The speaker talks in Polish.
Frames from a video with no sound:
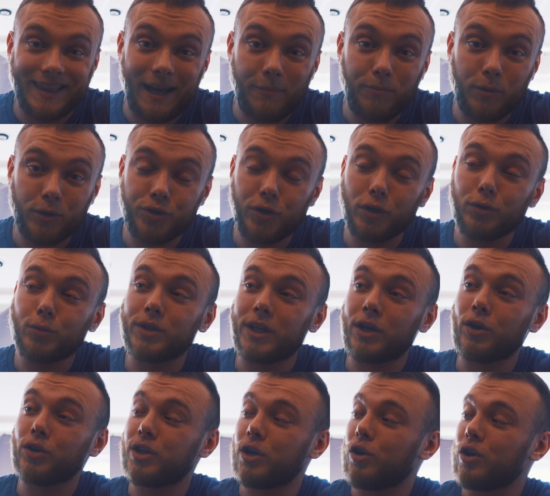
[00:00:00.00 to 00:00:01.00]
Na początku
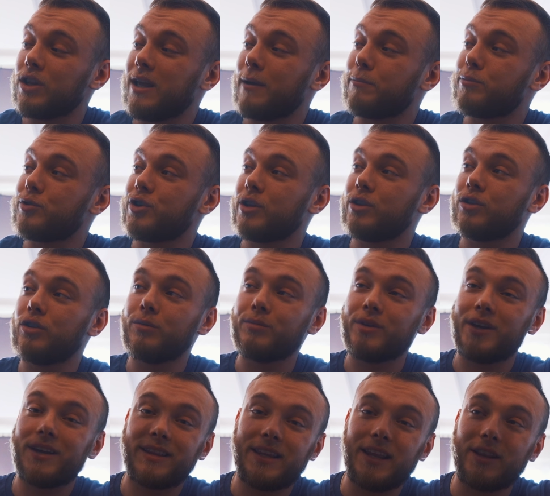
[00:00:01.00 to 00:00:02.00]
tego tygodnia przyszedł do
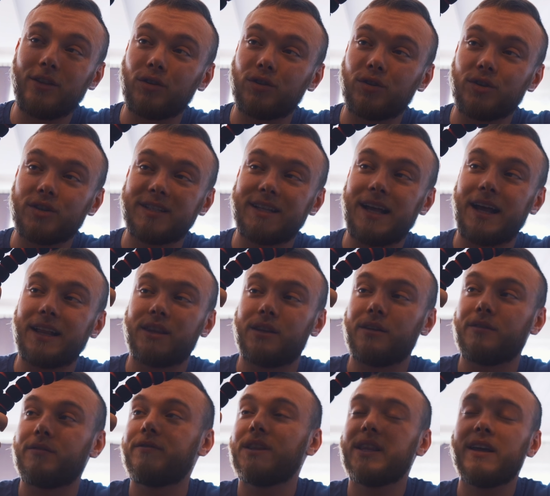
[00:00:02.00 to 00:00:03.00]
mnie ten oto
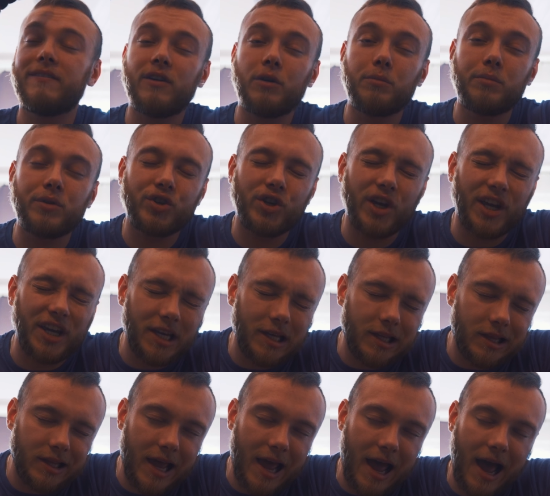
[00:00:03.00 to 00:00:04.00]
statyw. Wydawałby się
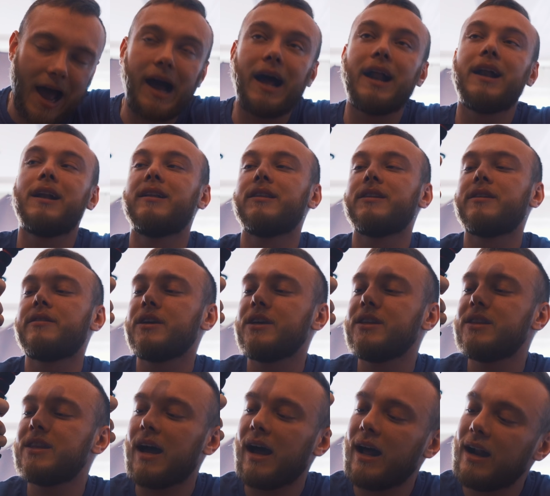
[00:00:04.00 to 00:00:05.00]
idealny,
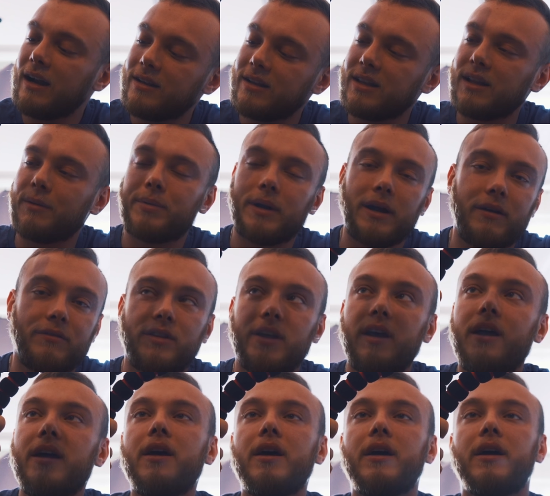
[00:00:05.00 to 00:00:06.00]
idealny
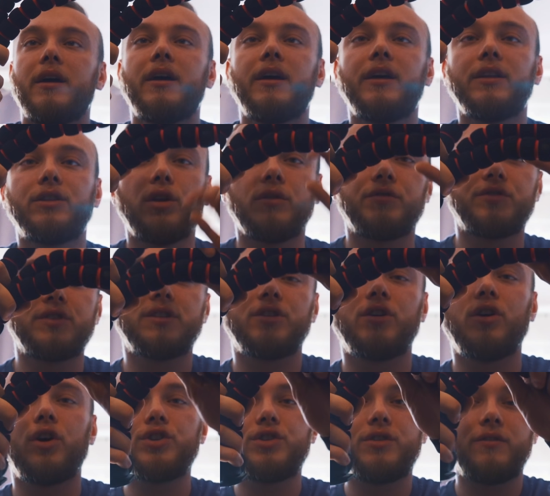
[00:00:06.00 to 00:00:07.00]
naprawdę. E, to
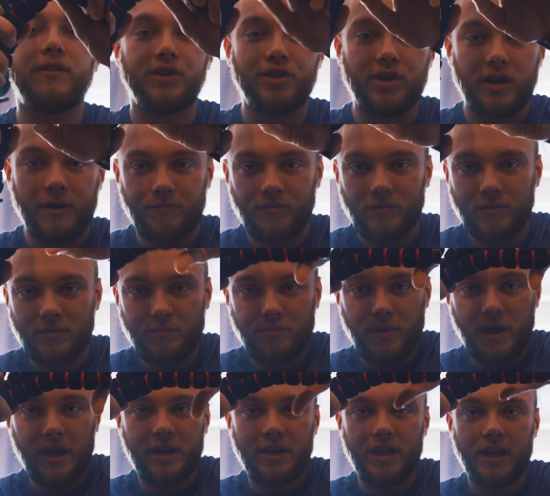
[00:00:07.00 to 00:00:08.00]
wszystko chodzi, wiecie,
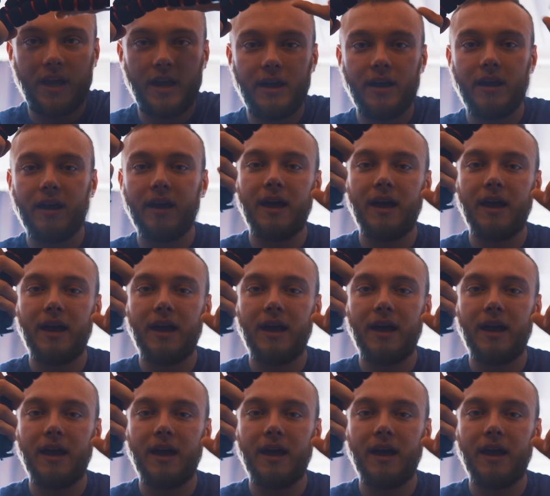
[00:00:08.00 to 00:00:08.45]
pięknie,